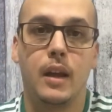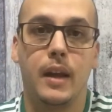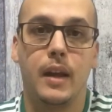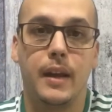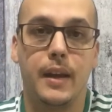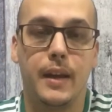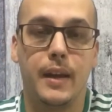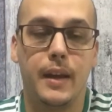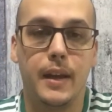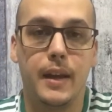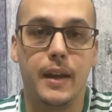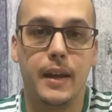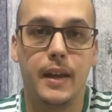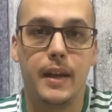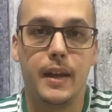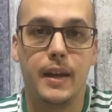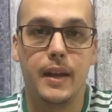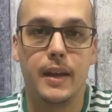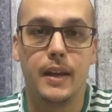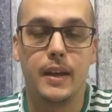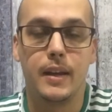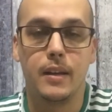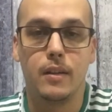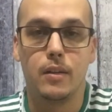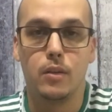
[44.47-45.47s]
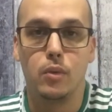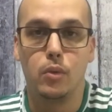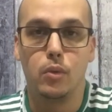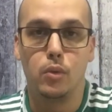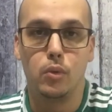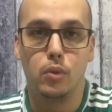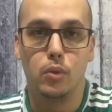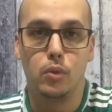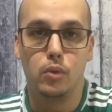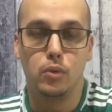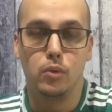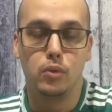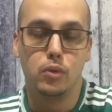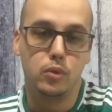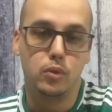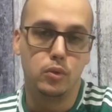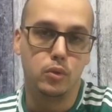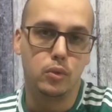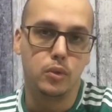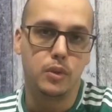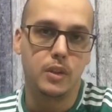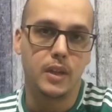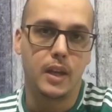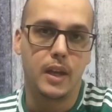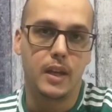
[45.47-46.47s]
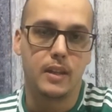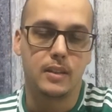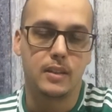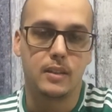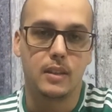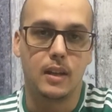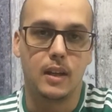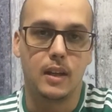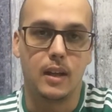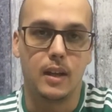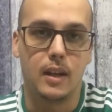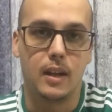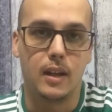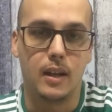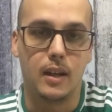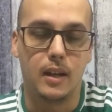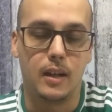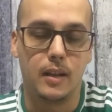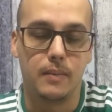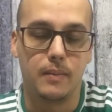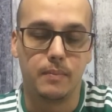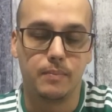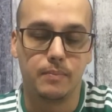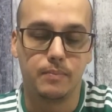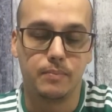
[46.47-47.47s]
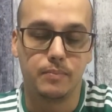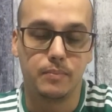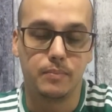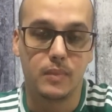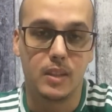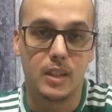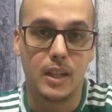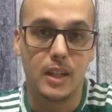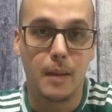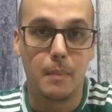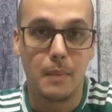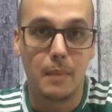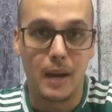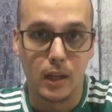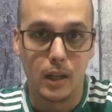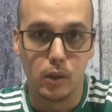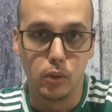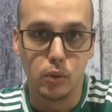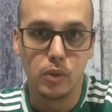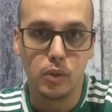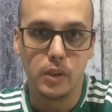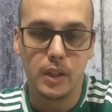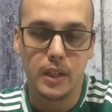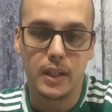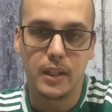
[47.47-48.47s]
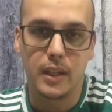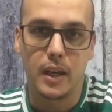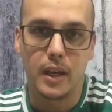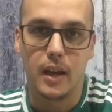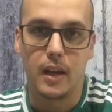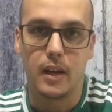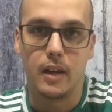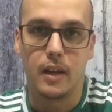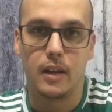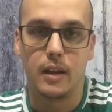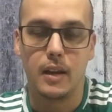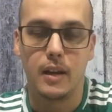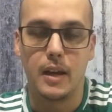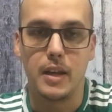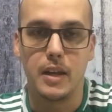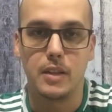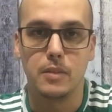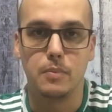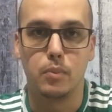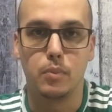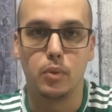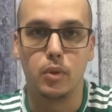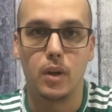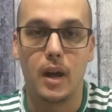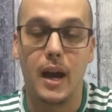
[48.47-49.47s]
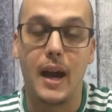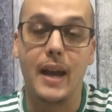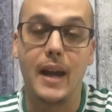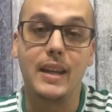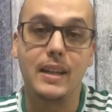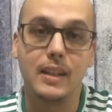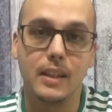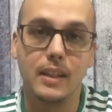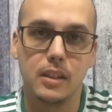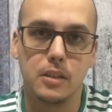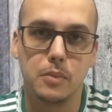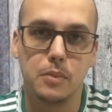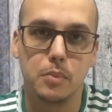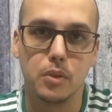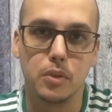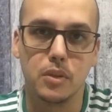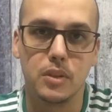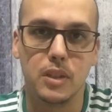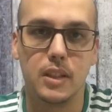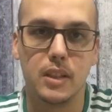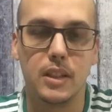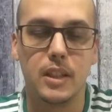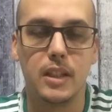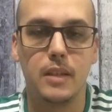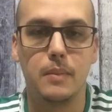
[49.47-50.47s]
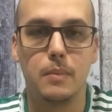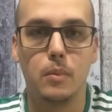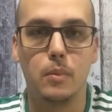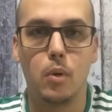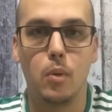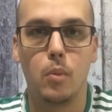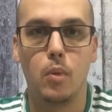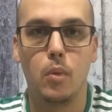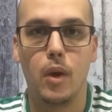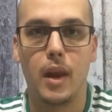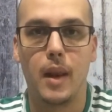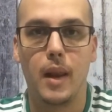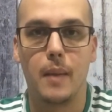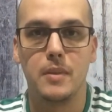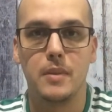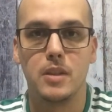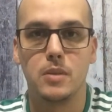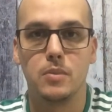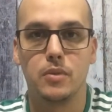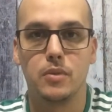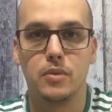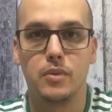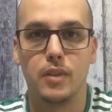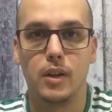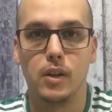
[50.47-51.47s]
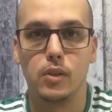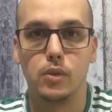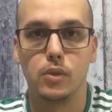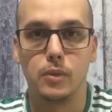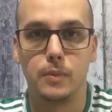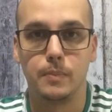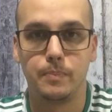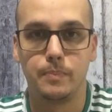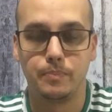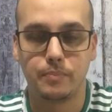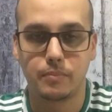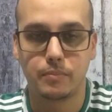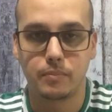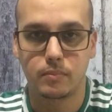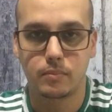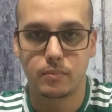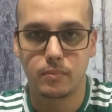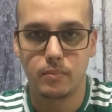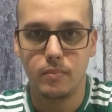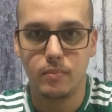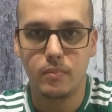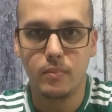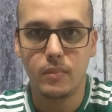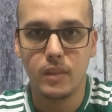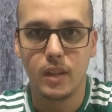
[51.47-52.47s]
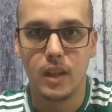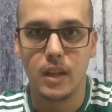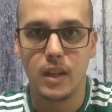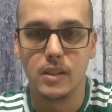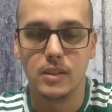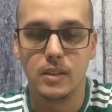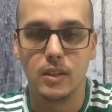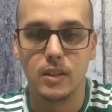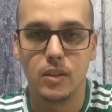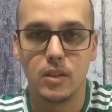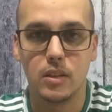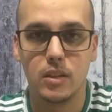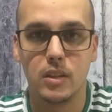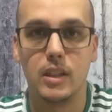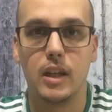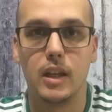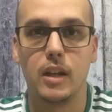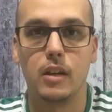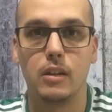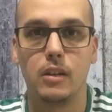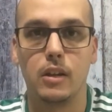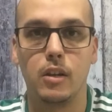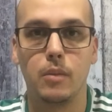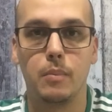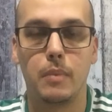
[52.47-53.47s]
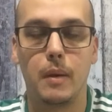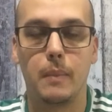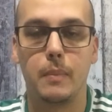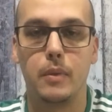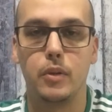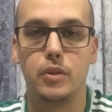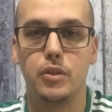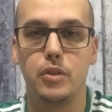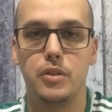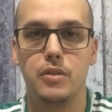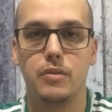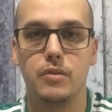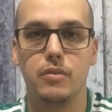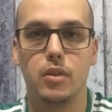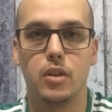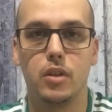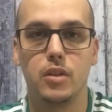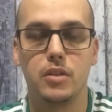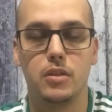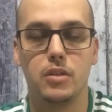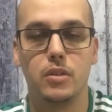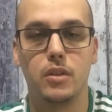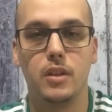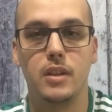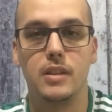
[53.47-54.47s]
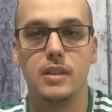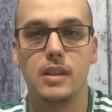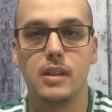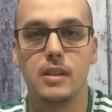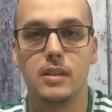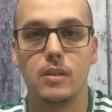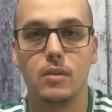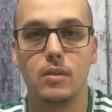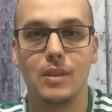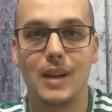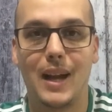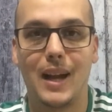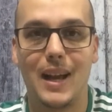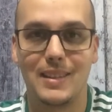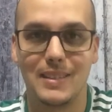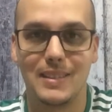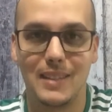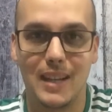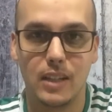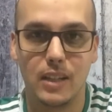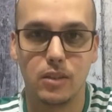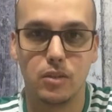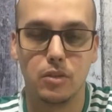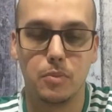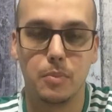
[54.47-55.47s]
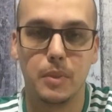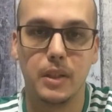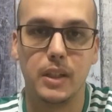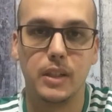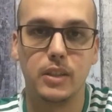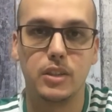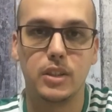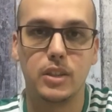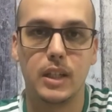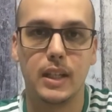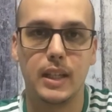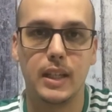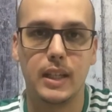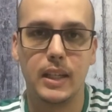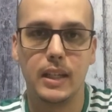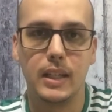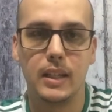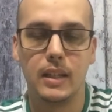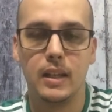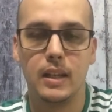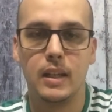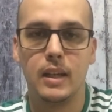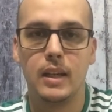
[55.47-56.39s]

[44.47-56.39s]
É, o Dudu e essa e a Malu, né, que é a, é ainda a esposa dele, como ela mesma falou, eles não assinaram nenhum papel de divórcio, então eles ainda estão casados perante a lei.